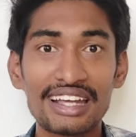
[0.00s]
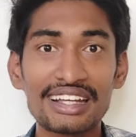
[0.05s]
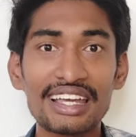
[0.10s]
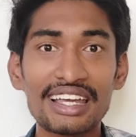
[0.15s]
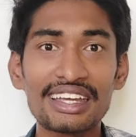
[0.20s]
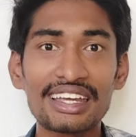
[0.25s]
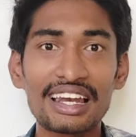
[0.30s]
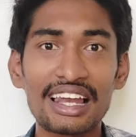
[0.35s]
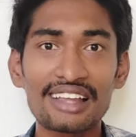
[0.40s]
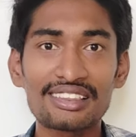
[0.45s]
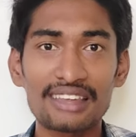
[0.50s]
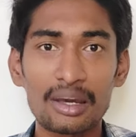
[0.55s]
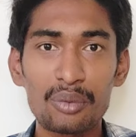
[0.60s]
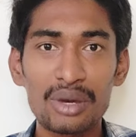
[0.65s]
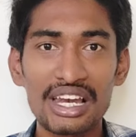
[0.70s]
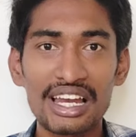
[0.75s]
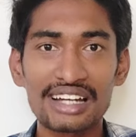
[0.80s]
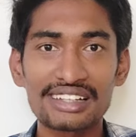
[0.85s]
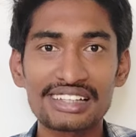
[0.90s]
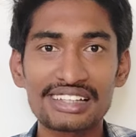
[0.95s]
எங்கெங்கெல்லாம்
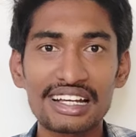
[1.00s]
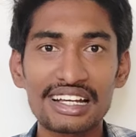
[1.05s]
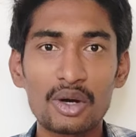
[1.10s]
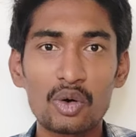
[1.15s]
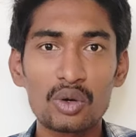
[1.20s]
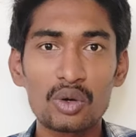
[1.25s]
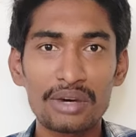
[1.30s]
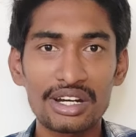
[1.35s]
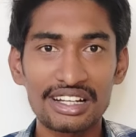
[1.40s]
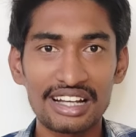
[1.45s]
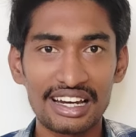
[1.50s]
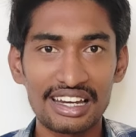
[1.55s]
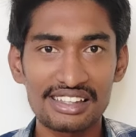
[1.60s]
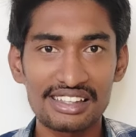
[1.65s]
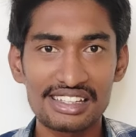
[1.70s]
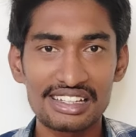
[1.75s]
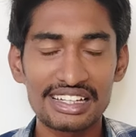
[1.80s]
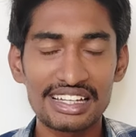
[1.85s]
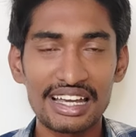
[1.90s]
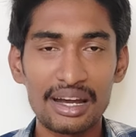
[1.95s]
தமிழ்நாட்டில் கவர்மெண்ட்
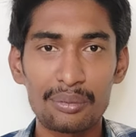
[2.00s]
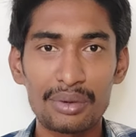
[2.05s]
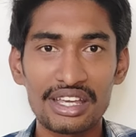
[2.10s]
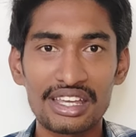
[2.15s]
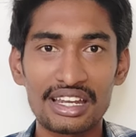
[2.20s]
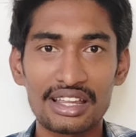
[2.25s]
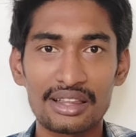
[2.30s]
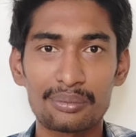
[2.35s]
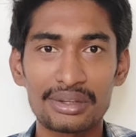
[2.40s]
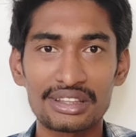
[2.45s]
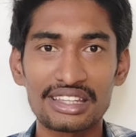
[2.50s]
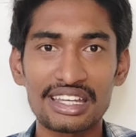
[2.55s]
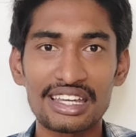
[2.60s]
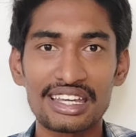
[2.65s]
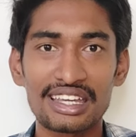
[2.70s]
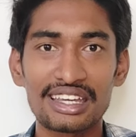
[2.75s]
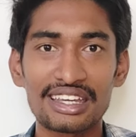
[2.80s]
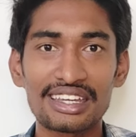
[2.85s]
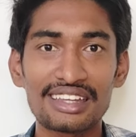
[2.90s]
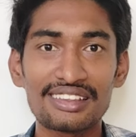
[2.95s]
காலேஜ் இருக்குது அப்படிங்கிறத
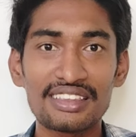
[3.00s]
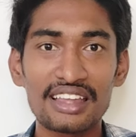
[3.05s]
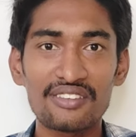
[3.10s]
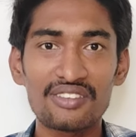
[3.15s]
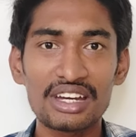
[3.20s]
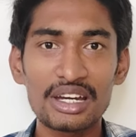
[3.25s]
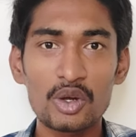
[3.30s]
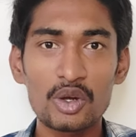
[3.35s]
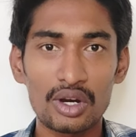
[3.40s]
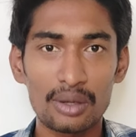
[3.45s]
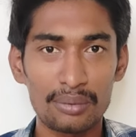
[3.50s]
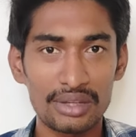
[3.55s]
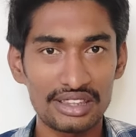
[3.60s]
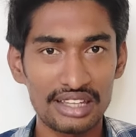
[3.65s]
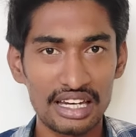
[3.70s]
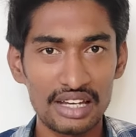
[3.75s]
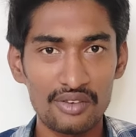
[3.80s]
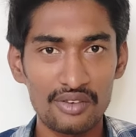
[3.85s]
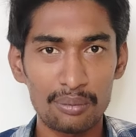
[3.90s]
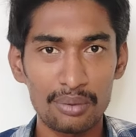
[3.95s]
பற்றி இந்த வீடியோ நம்ம
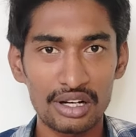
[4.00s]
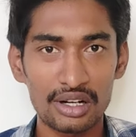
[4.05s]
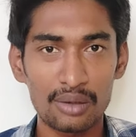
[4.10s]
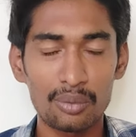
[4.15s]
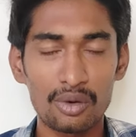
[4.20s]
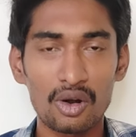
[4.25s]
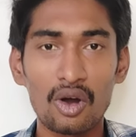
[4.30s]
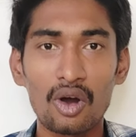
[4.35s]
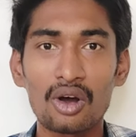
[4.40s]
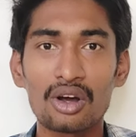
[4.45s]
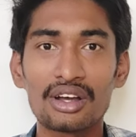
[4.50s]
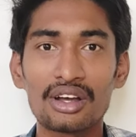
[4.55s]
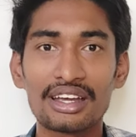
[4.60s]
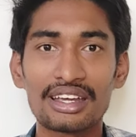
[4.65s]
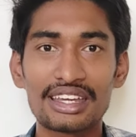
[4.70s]
தெளிவாக பார்க்க போகிறோம்